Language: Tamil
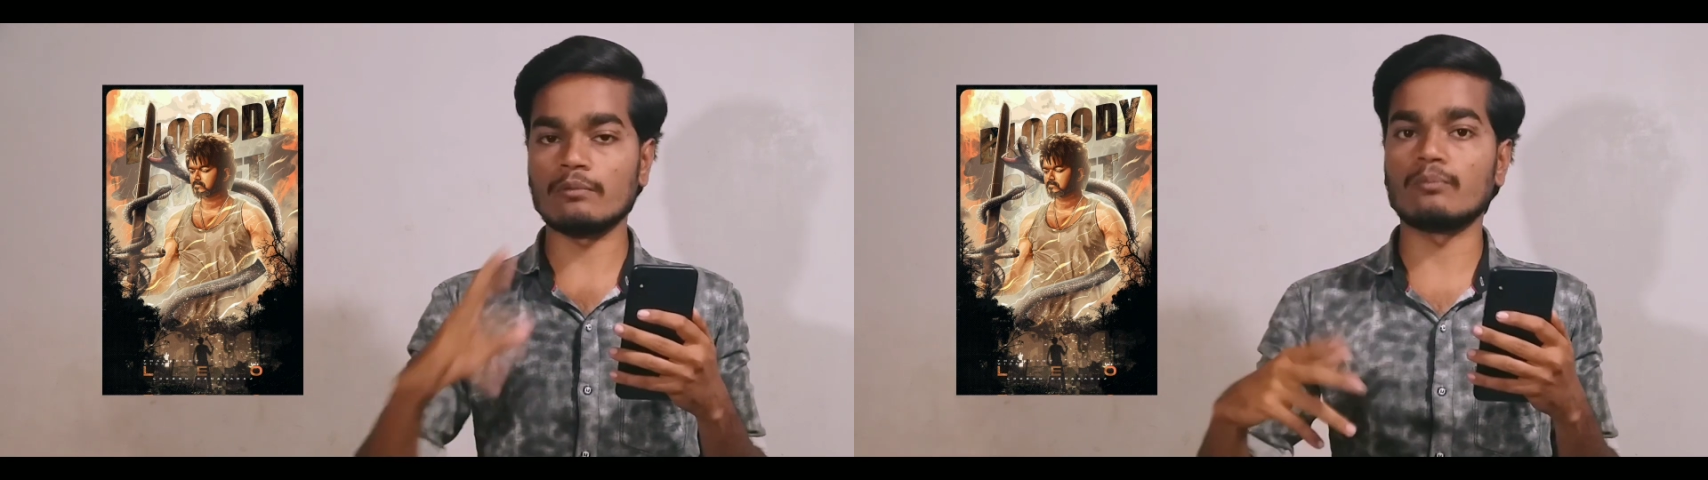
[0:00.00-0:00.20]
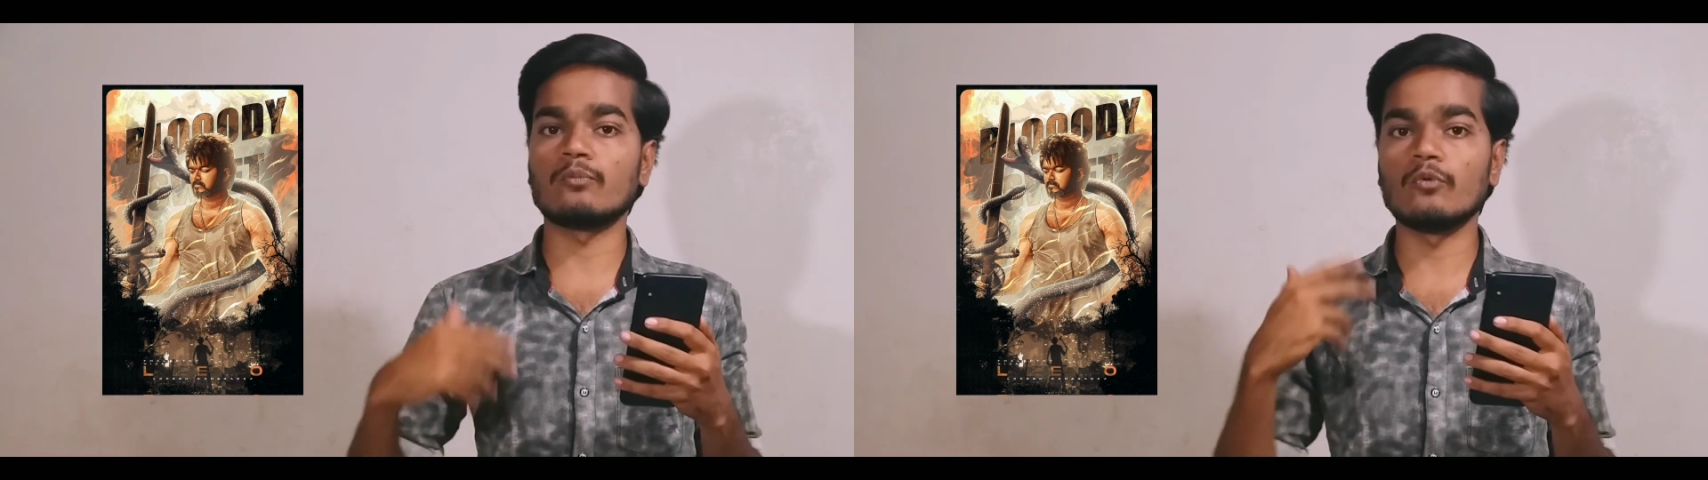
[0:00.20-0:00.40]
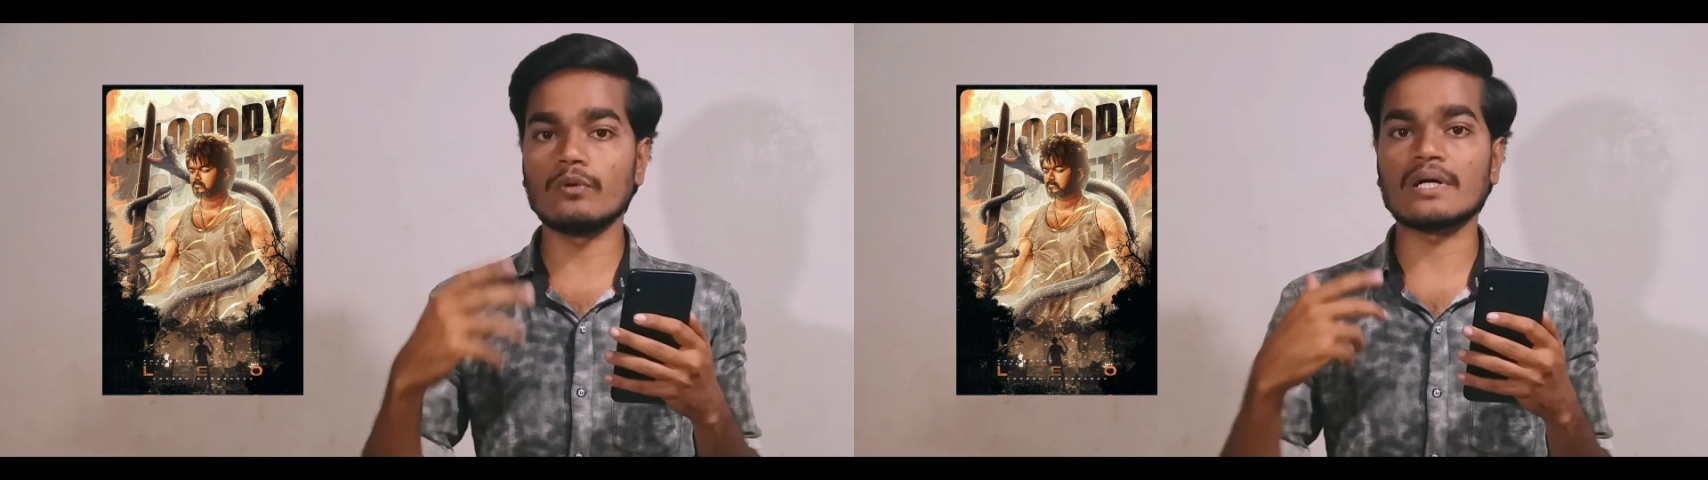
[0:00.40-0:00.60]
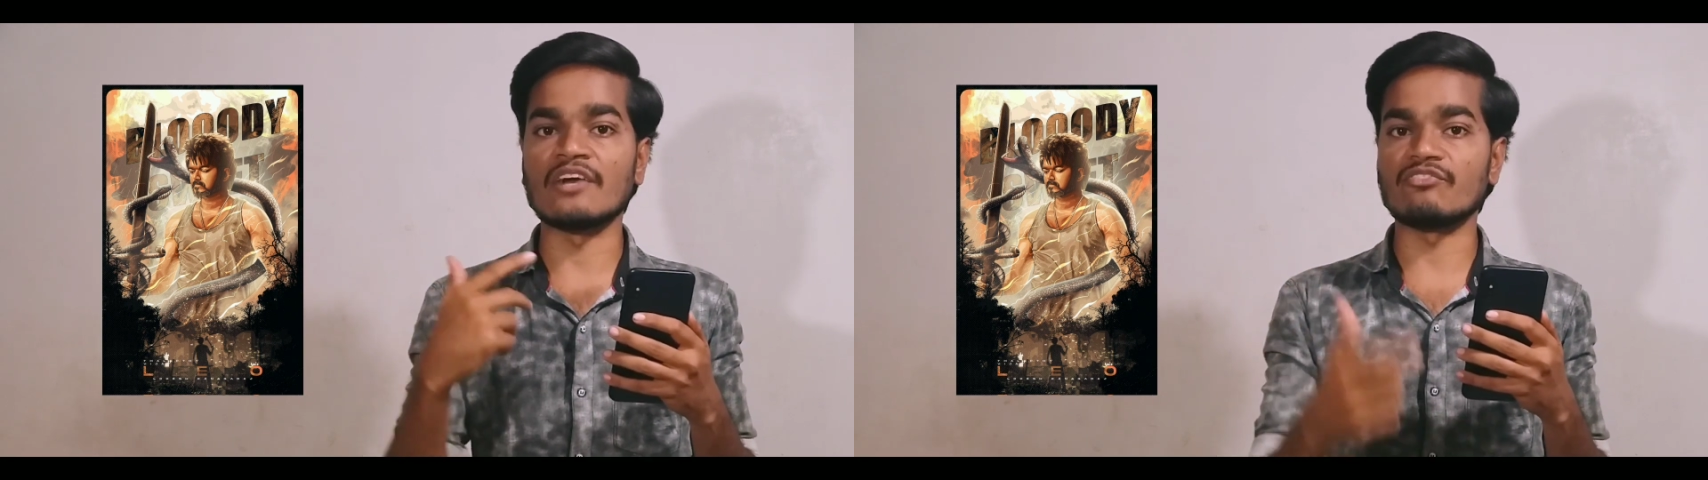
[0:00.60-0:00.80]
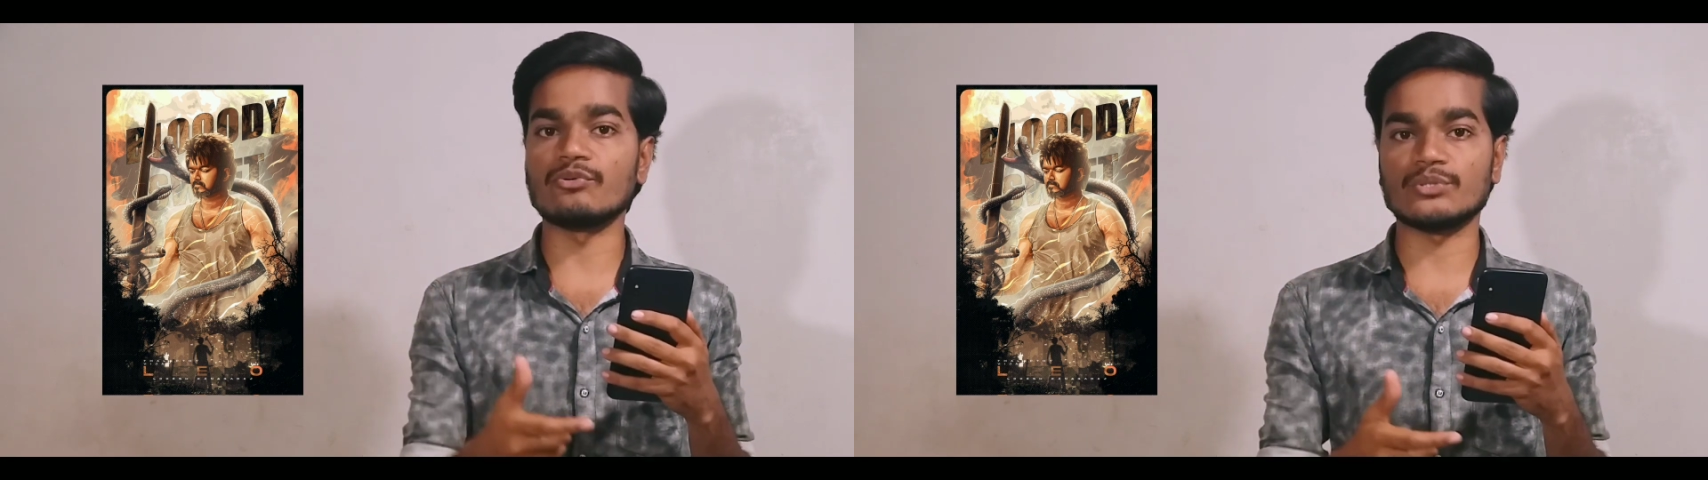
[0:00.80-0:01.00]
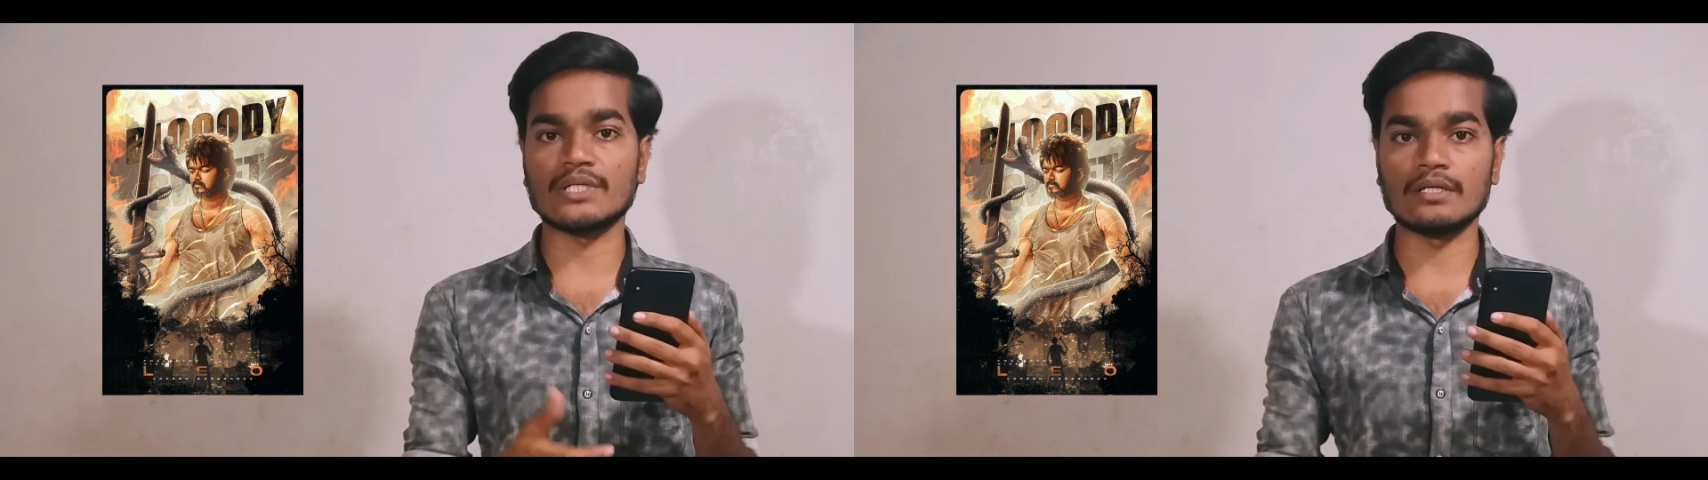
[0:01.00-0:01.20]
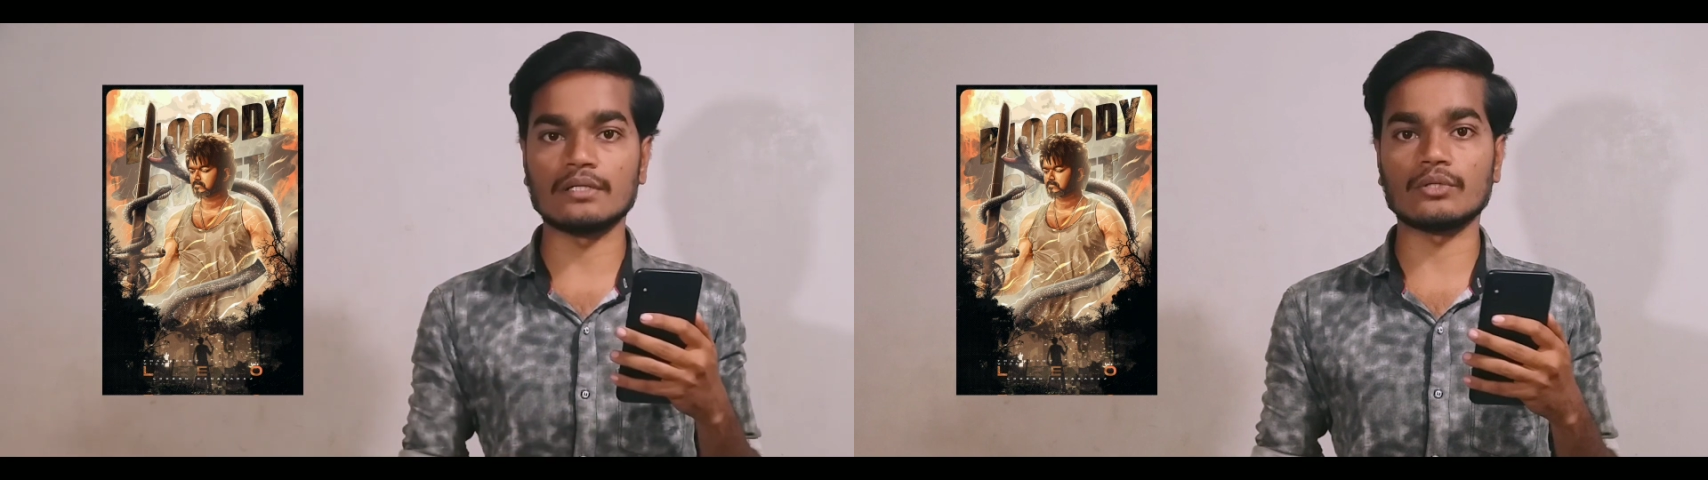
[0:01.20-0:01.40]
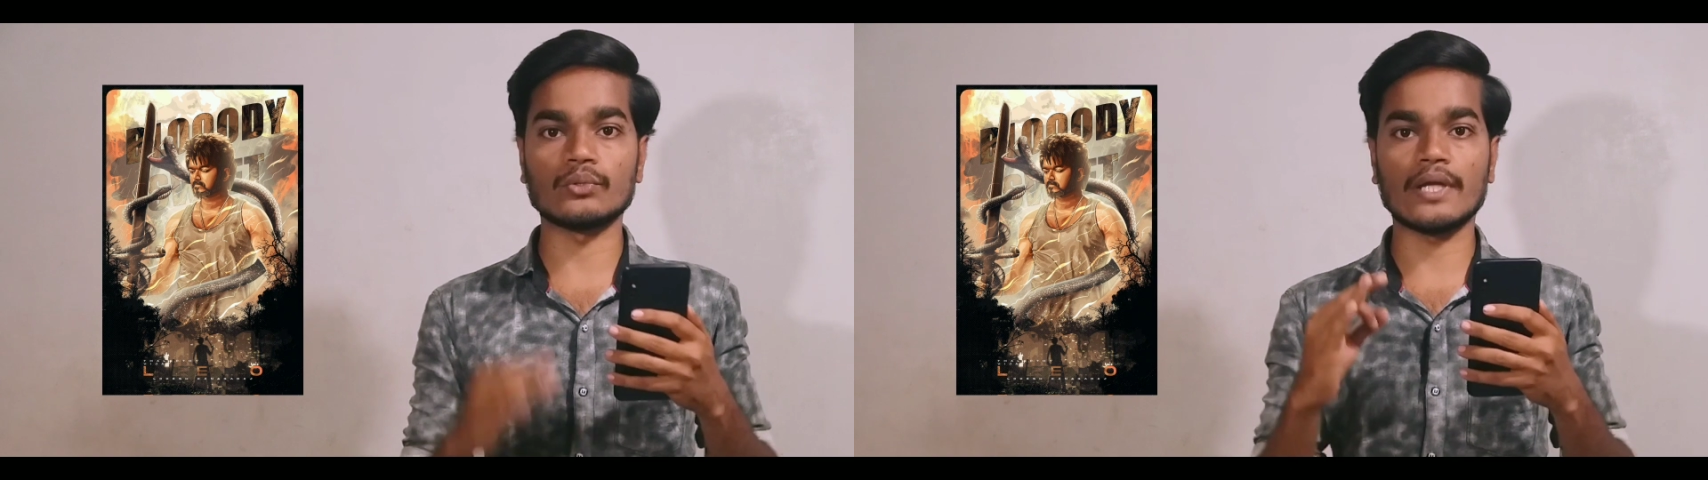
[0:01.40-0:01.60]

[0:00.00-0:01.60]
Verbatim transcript: ஃபுல் கன்ஃபியூஷனில் இருக்கும்